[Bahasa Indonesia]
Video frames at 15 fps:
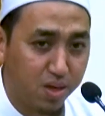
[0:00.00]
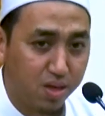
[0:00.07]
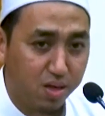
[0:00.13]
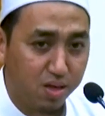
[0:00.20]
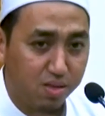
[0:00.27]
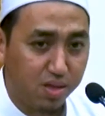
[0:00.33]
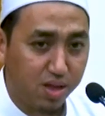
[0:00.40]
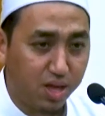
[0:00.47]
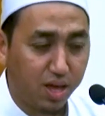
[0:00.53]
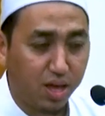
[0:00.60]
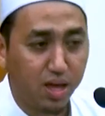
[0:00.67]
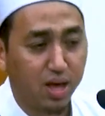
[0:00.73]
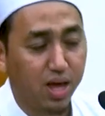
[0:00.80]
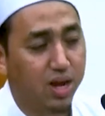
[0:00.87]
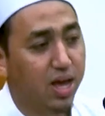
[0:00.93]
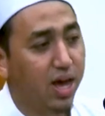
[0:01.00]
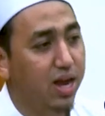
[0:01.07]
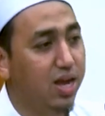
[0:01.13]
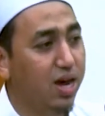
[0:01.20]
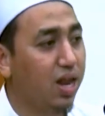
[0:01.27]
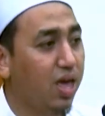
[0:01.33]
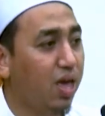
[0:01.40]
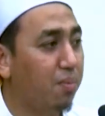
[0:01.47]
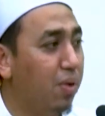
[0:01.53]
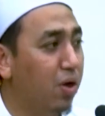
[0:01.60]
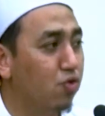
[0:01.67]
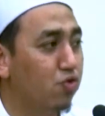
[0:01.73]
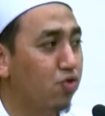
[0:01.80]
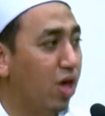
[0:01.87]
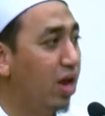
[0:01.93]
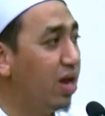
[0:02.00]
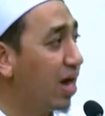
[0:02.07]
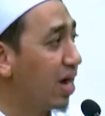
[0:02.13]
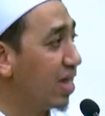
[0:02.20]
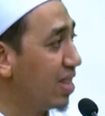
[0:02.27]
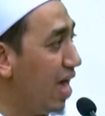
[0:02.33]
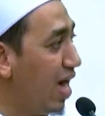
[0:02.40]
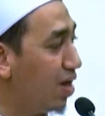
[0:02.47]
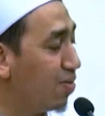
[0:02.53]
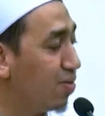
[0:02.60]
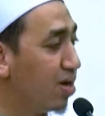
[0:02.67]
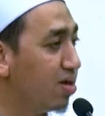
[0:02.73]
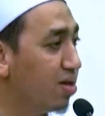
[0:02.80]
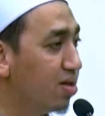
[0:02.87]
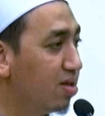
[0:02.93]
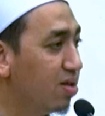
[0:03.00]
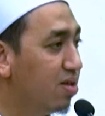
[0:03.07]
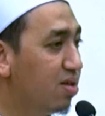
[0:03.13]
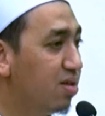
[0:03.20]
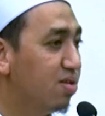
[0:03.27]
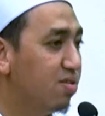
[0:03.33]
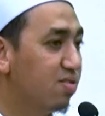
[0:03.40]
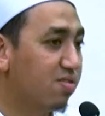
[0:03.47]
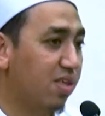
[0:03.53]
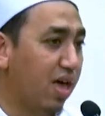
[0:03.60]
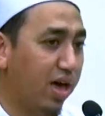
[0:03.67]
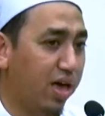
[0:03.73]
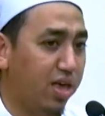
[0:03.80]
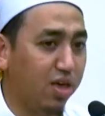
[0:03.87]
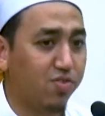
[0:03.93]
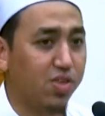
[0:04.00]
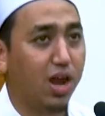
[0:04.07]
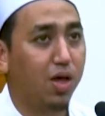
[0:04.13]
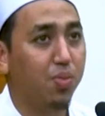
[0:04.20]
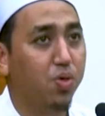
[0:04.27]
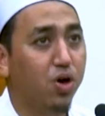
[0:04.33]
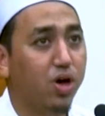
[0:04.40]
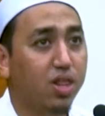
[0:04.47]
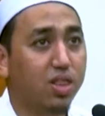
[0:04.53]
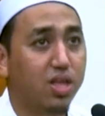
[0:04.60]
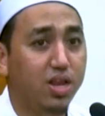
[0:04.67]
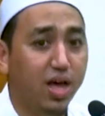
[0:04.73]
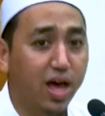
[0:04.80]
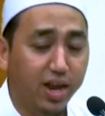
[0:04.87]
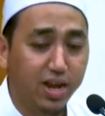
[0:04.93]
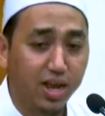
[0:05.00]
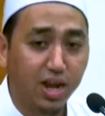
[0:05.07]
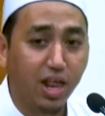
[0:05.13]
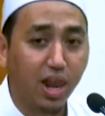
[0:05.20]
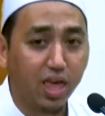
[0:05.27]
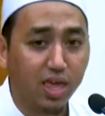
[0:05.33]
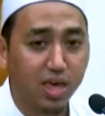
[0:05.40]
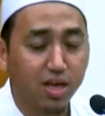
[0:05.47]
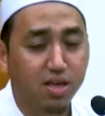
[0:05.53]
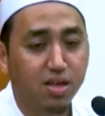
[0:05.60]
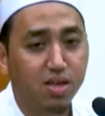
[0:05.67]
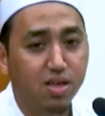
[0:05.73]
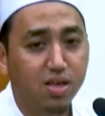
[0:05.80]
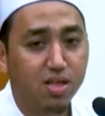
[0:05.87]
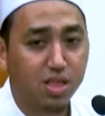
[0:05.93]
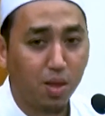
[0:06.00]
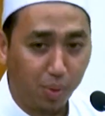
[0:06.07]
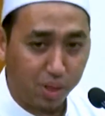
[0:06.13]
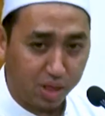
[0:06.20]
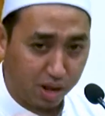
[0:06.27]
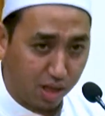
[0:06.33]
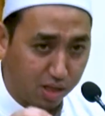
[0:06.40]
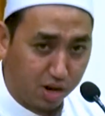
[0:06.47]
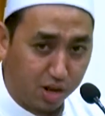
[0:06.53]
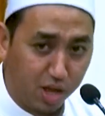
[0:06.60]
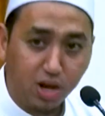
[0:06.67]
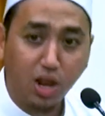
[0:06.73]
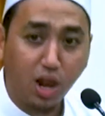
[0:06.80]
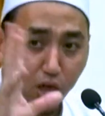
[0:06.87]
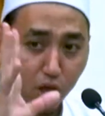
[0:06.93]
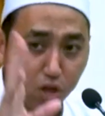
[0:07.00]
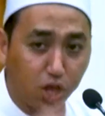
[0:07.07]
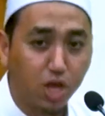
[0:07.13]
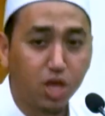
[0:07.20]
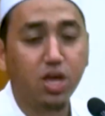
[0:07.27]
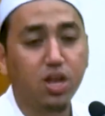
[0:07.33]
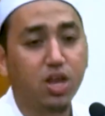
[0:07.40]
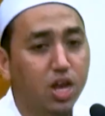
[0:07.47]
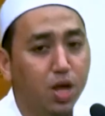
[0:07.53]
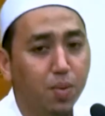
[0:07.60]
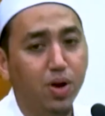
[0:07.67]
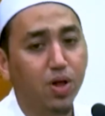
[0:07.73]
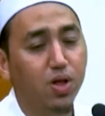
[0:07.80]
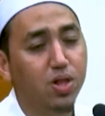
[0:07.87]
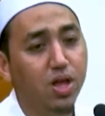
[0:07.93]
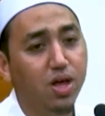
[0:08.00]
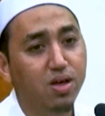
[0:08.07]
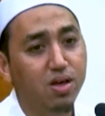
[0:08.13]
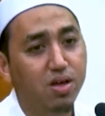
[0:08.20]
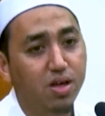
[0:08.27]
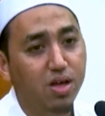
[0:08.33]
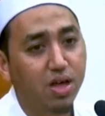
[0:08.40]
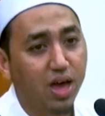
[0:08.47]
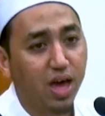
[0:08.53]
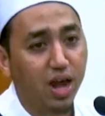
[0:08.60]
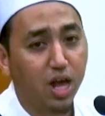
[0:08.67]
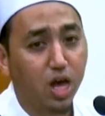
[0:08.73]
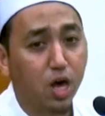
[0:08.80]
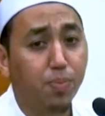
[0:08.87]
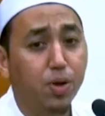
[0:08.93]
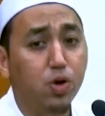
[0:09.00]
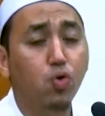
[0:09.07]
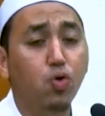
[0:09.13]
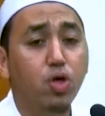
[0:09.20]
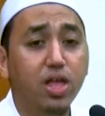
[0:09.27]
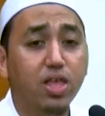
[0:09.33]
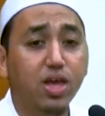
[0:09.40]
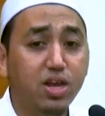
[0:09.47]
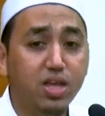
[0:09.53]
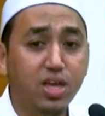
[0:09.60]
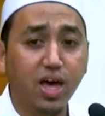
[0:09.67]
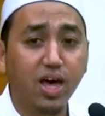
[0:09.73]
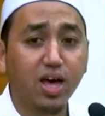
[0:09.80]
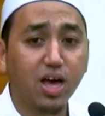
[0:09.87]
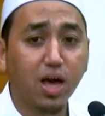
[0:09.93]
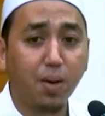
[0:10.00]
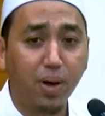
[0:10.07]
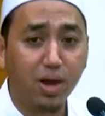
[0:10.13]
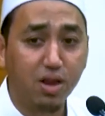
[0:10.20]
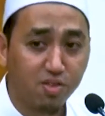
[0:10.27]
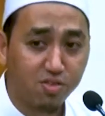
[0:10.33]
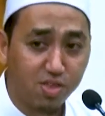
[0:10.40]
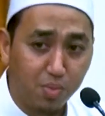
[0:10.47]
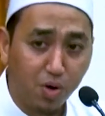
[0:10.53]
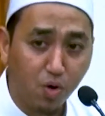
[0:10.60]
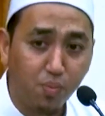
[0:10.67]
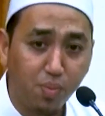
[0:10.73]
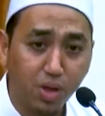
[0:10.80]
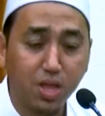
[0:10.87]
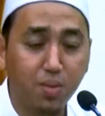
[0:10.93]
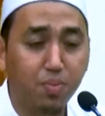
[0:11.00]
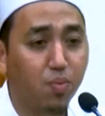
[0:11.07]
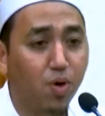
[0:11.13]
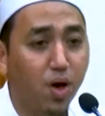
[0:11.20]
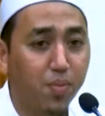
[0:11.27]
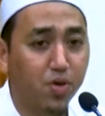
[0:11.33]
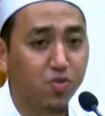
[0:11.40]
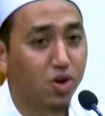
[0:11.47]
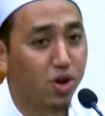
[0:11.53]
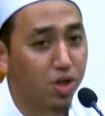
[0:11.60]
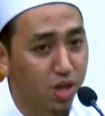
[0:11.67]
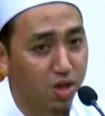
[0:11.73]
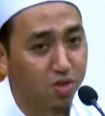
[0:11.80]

Jadi kadang-kadang nih manusia ini tidak ketara, Pak. Sayangnya secara dohir tidak ada nilainya, tapi ternyata dia nilainya tinggi di hadapan Allah karena kepeduliannya dia kepada sesama umat Nabi Muhammad SAW.